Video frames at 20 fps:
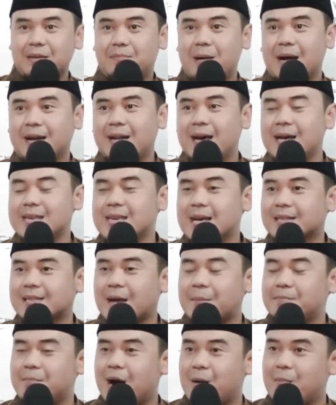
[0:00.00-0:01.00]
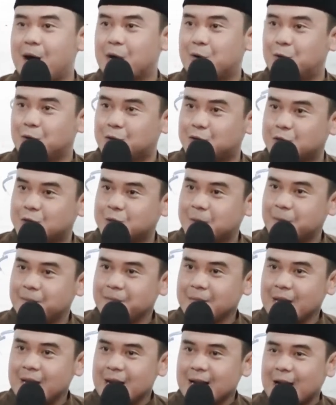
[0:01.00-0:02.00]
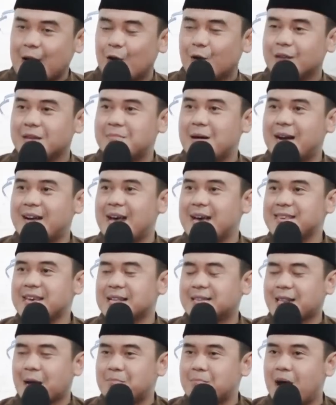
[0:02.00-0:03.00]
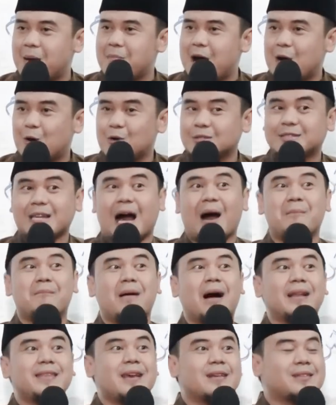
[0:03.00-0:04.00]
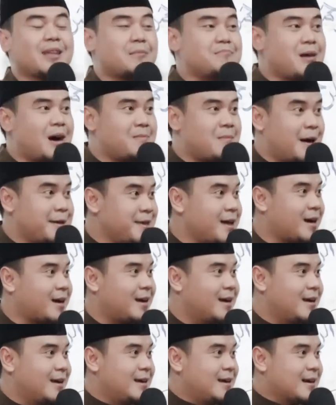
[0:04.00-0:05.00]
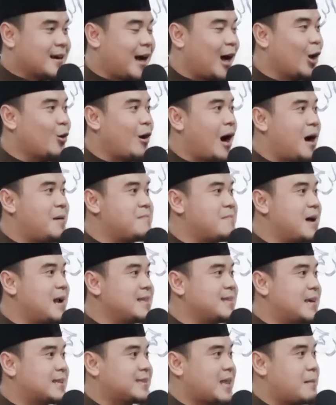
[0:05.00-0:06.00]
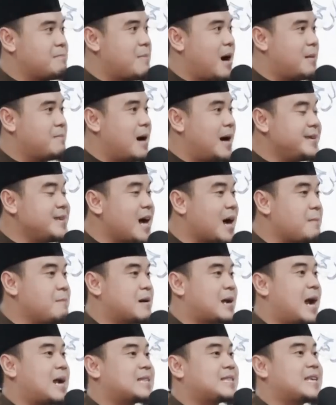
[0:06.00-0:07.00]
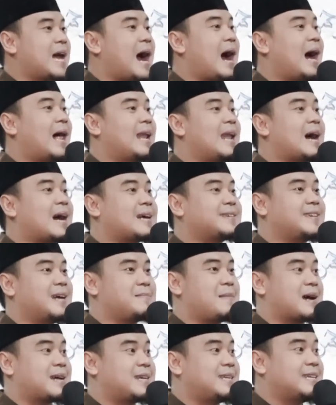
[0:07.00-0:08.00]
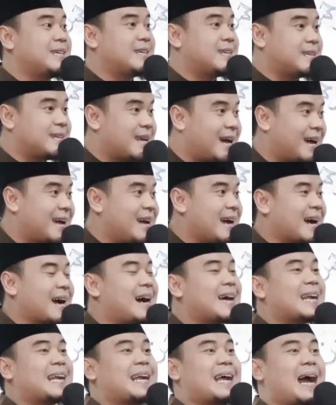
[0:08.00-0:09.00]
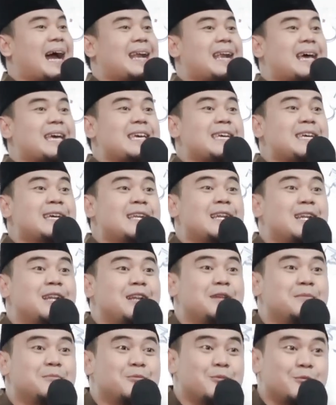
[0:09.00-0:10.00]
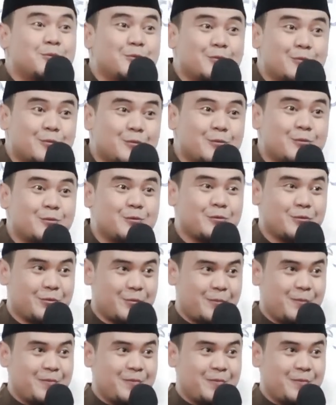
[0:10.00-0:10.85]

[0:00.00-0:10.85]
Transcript: Ibadahnya tambah bagus. Kalau ibadahnya tambah bagus, amalnya tambah banyak kalau amalnya tambah banyak berarti ahlaknya makin indah karena ada ilmu.